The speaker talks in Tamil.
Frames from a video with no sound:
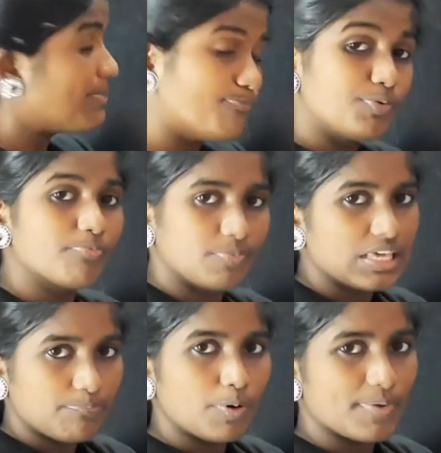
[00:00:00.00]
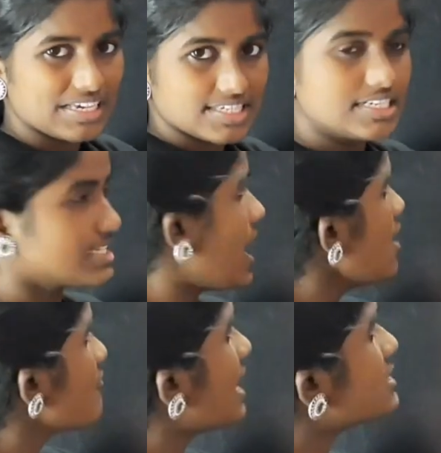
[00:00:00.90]
இப்போ இப்போ ப்ரெசென்ட்டாக
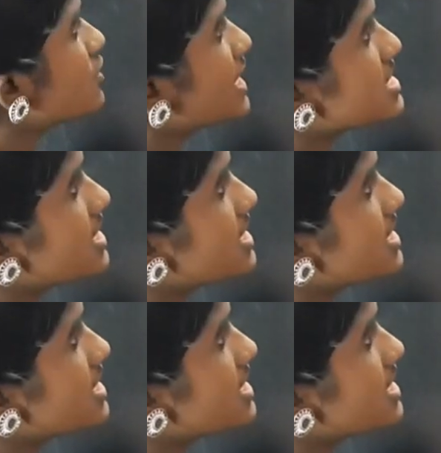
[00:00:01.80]
ஃபாதரோட ஏஜ்